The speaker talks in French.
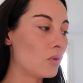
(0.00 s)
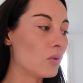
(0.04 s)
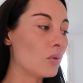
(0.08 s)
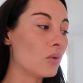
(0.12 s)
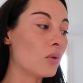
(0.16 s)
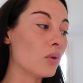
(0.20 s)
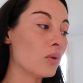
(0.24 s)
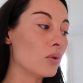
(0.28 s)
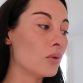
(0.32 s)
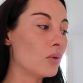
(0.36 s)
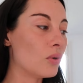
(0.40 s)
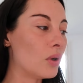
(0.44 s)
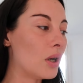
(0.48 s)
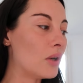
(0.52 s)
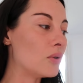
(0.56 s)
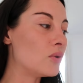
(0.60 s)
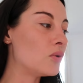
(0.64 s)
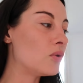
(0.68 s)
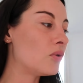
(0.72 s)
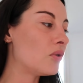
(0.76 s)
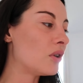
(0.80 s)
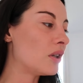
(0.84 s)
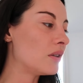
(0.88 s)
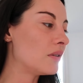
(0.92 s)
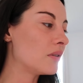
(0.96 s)
Donc au-delà du
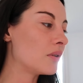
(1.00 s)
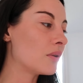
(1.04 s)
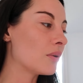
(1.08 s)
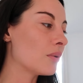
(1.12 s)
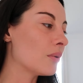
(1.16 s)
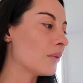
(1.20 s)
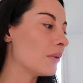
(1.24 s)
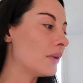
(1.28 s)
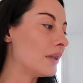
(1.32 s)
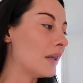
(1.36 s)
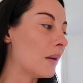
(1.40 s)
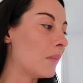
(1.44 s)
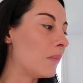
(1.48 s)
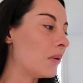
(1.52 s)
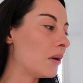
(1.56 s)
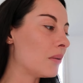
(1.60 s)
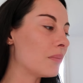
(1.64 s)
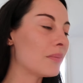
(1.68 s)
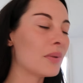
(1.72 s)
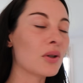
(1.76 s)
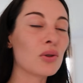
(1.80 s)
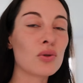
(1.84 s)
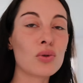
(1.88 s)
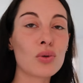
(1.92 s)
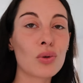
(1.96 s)
fait qu'il y a plein de
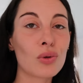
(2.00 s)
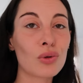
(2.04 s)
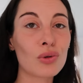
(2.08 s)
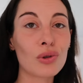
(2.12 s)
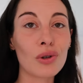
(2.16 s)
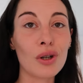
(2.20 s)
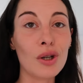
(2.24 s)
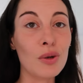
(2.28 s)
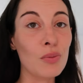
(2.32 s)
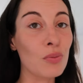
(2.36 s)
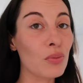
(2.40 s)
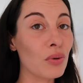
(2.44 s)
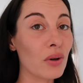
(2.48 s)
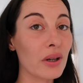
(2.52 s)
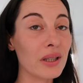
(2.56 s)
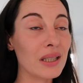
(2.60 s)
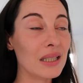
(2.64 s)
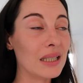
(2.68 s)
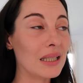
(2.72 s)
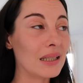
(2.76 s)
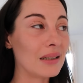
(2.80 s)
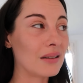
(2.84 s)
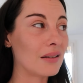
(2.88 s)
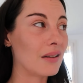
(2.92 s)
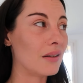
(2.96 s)
peintures sur les
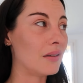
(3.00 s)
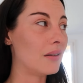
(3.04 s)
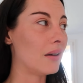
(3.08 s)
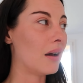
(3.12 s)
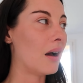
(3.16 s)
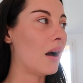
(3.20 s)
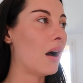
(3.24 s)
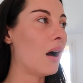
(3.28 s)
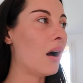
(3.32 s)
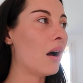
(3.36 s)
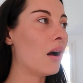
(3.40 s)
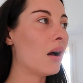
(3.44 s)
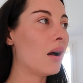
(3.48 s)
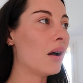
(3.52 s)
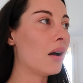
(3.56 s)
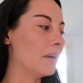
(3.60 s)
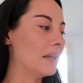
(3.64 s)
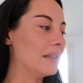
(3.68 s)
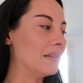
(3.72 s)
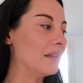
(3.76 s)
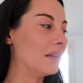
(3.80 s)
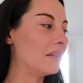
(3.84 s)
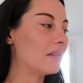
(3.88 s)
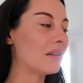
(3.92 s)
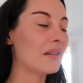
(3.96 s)
poignets, etc., bah,
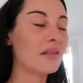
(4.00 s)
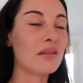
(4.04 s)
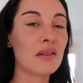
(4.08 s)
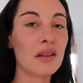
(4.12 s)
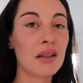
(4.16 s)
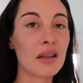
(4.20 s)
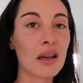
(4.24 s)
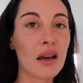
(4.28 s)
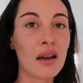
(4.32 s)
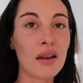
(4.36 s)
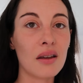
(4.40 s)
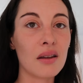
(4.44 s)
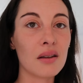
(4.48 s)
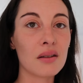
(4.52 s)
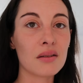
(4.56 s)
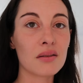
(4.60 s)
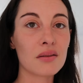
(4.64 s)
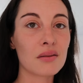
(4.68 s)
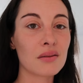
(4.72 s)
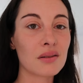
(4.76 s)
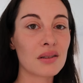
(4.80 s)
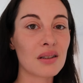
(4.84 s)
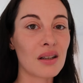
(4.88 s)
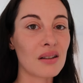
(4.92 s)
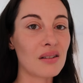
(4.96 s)
dès que ça s'écaille,
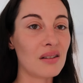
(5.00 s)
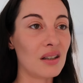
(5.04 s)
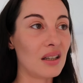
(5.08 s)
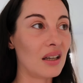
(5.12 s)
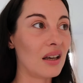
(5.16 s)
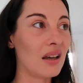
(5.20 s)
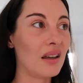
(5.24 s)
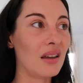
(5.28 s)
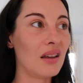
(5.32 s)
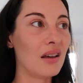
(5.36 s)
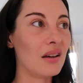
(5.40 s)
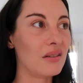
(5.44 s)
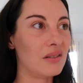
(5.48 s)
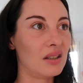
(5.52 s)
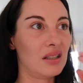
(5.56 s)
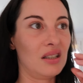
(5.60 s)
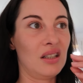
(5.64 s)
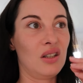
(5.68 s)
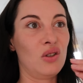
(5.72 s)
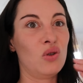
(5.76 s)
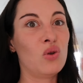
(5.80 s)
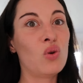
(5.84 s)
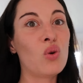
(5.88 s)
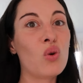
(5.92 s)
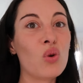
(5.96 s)
ça s'écaille avec des
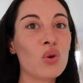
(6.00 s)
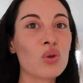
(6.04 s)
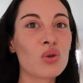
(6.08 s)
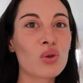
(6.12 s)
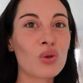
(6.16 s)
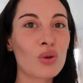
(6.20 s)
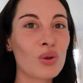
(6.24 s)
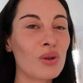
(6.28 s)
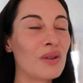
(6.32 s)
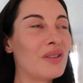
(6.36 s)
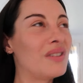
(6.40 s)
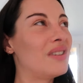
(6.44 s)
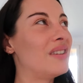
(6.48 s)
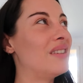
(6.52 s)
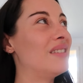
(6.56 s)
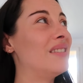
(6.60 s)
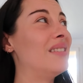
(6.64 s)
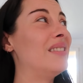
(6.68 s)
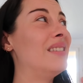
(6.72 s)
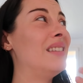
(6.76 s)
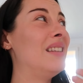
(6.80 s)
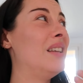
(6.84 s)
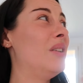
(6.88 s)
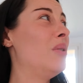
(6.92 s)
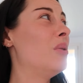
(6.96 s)
gros trucs, c'est
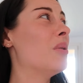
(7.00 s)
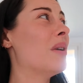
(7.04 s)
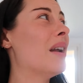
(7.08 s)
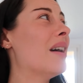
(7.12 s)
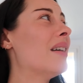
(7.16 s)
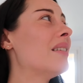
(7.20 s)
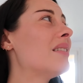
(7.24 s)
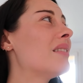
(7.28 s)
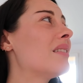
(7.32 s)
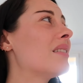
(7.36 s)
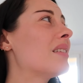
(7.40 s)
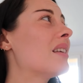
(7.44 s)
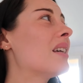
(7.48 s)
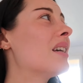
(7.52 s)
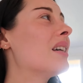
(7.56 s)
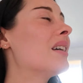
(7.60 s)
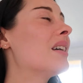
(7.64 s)
dégueulasse.